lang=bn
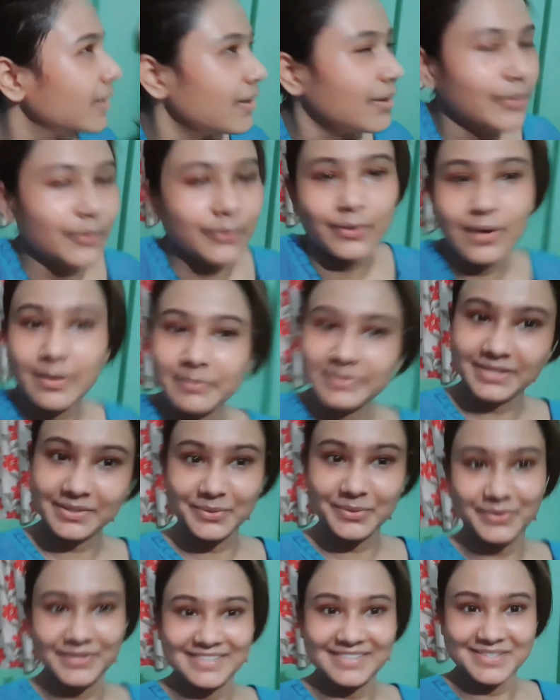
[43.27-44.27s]
ও আমাদের
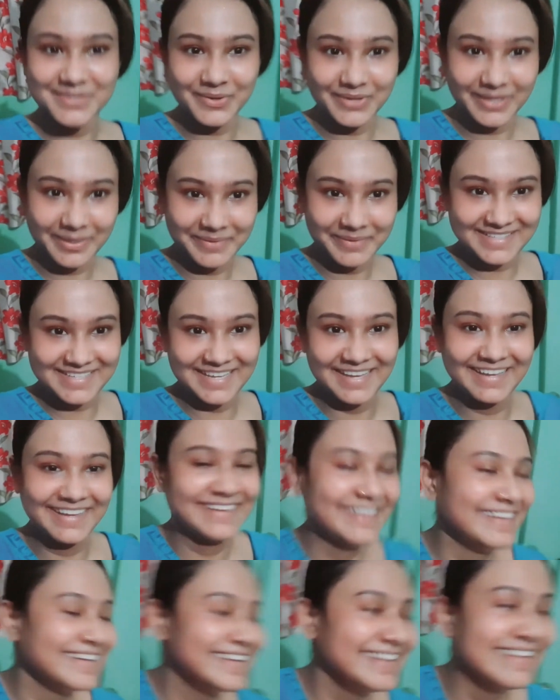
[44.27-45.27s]
ঘড়িতে ছটা বাজে
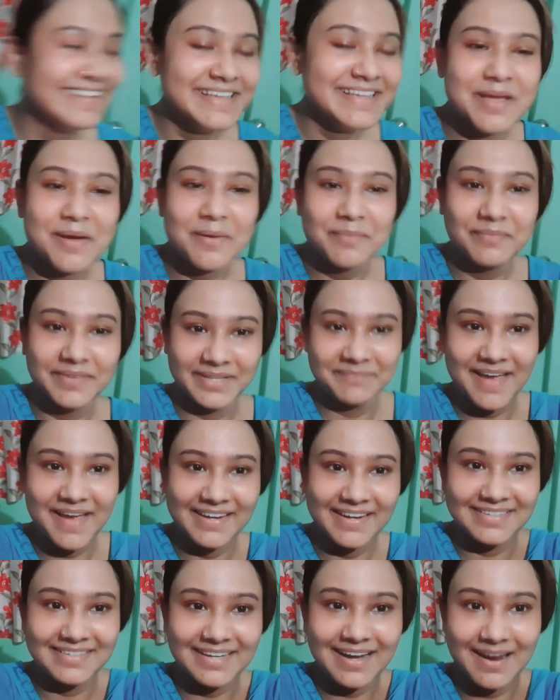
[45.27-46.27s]
মানে
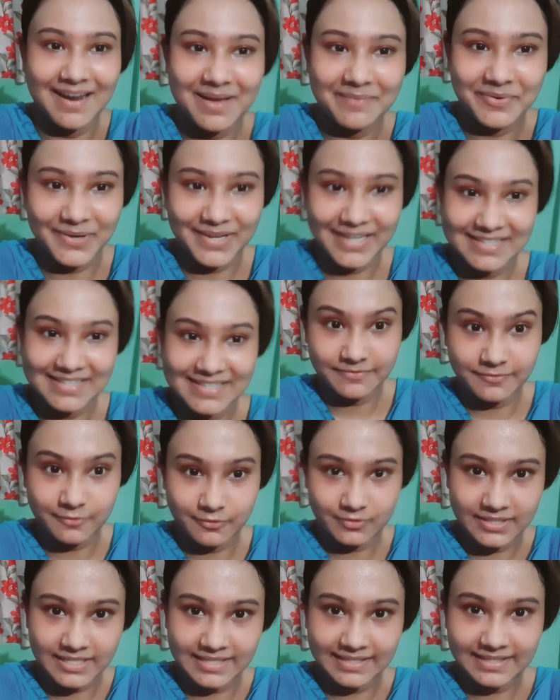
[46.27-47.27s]
ব্যাটারি খারাপ হয়ে গেছে
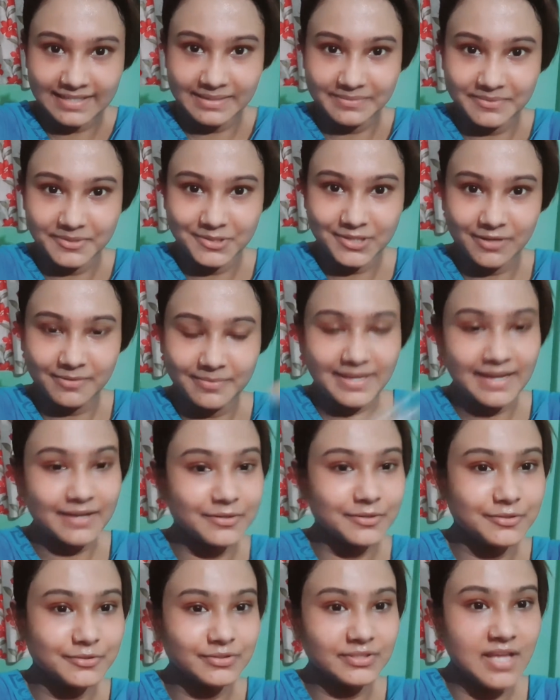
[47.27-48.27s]
ফোন থেকে দেখে বলতে হবে
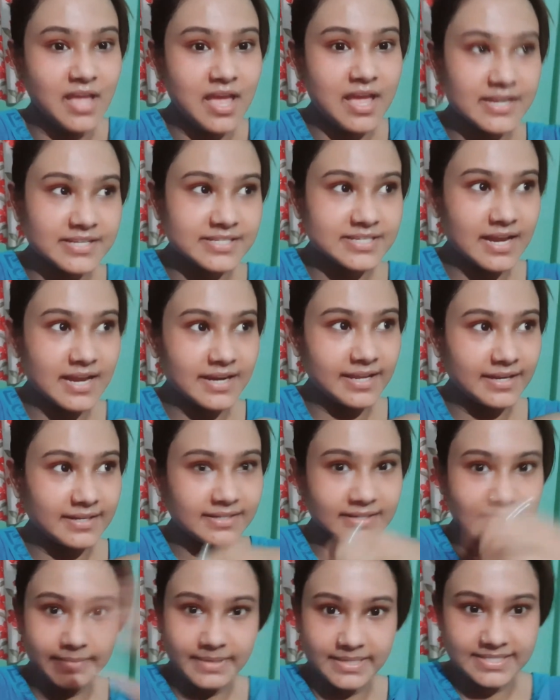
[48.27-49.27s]
এখন সাড়ে
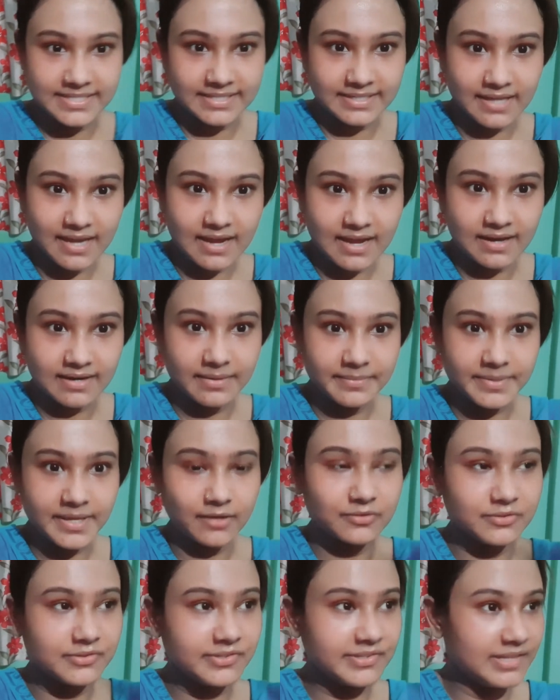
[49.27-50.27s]
আটটা বাজে আর আমি
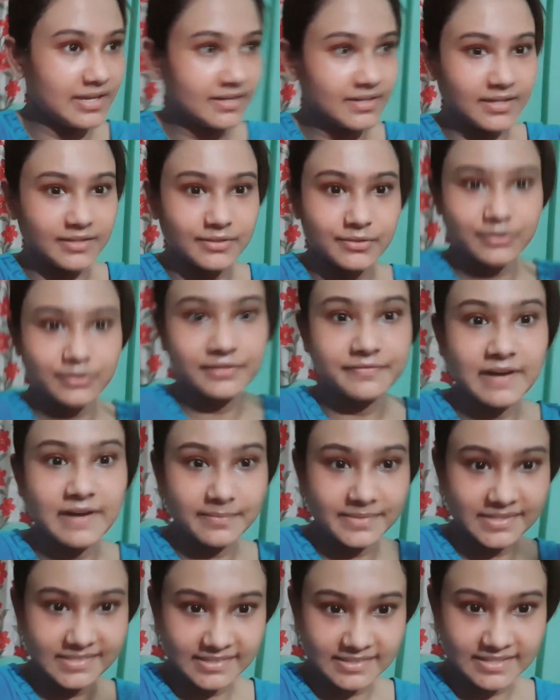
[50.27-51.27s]
এখন স্নান টান করে
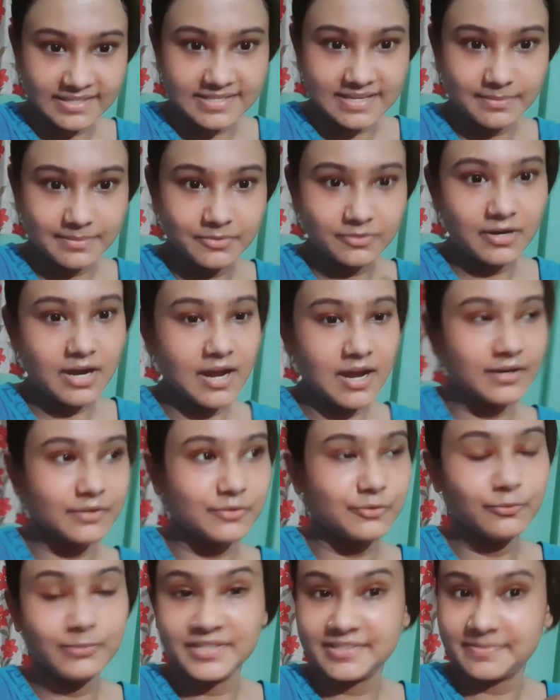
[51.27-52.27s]
ফার্মেসিতে যাব আর
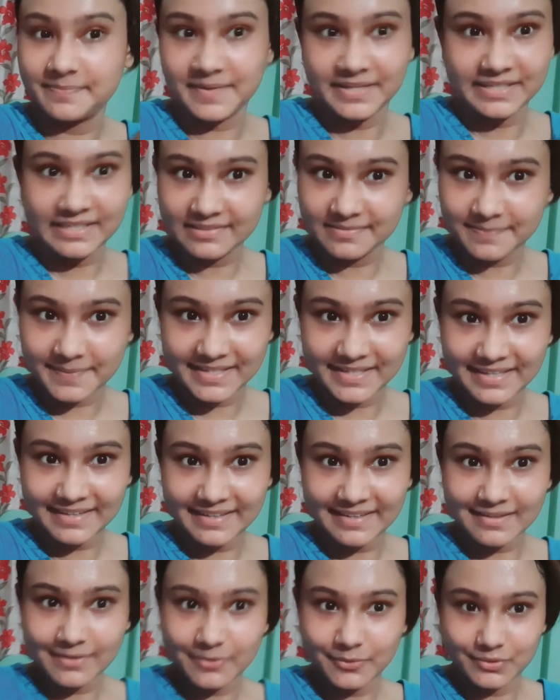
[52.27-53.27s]
খুবই স্পিডে স্পিডে
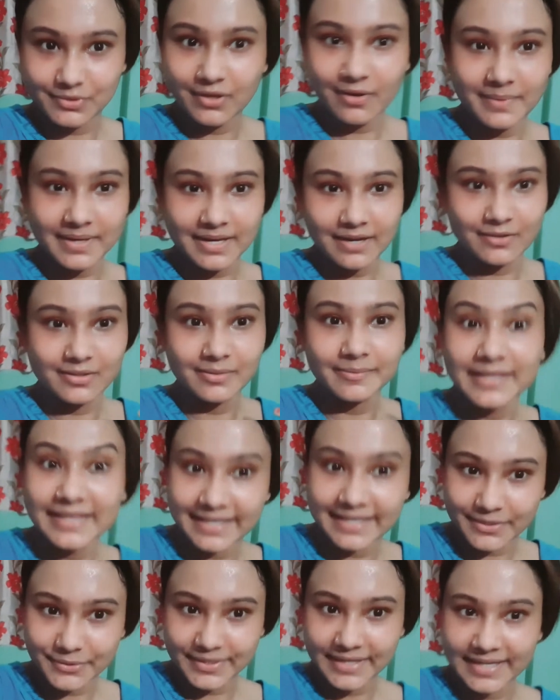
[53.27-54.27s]
করতে হবে কারণ আমার
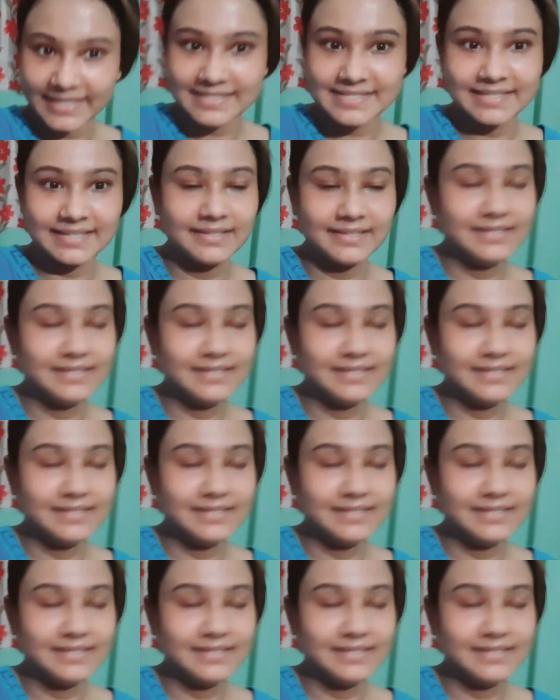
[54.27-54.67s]
লেট হয়ে গেছে